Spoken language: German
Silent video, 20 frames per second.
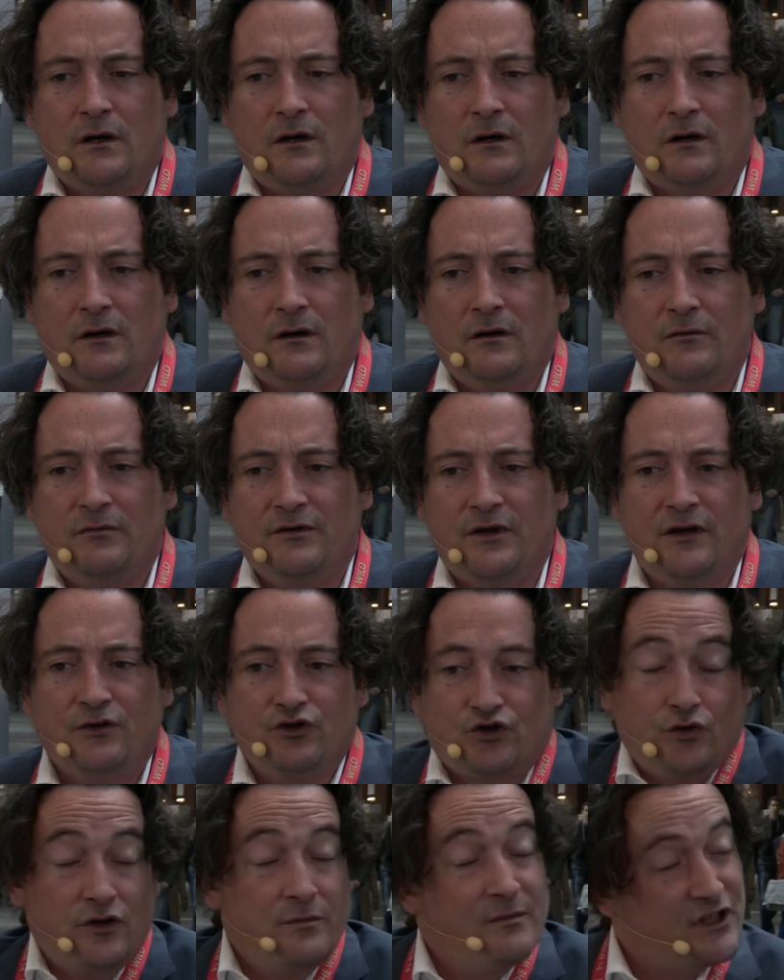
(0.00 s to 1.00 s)
äh, ja, eine
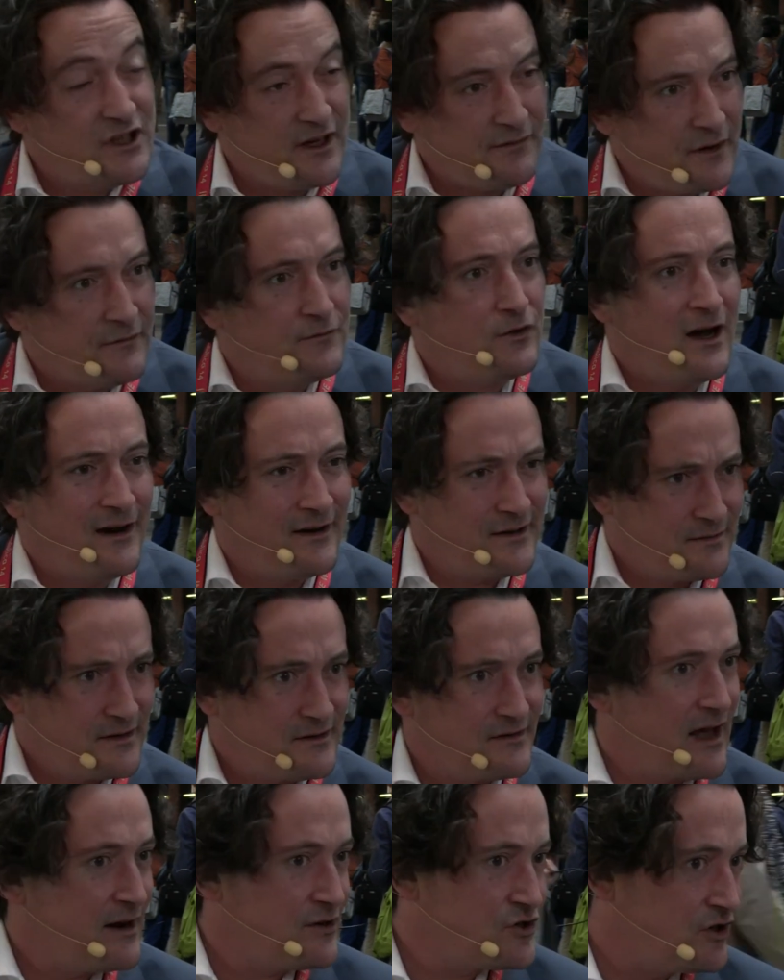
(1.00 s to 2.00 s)
schöne Metapher für alles,
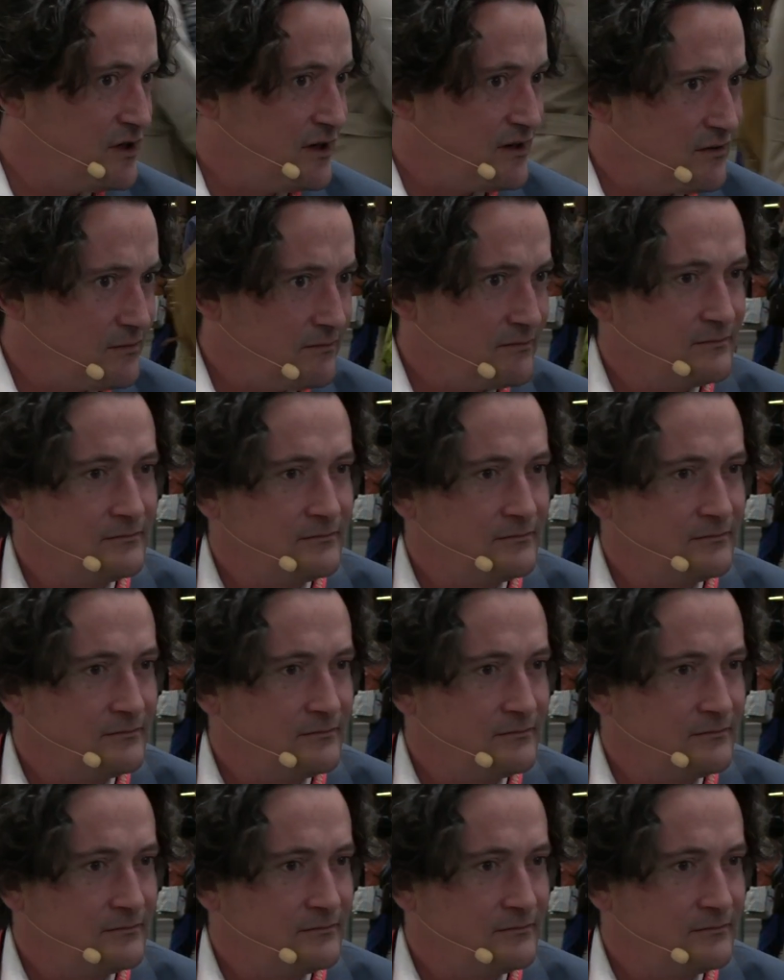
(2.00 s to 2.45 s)
was ansteht.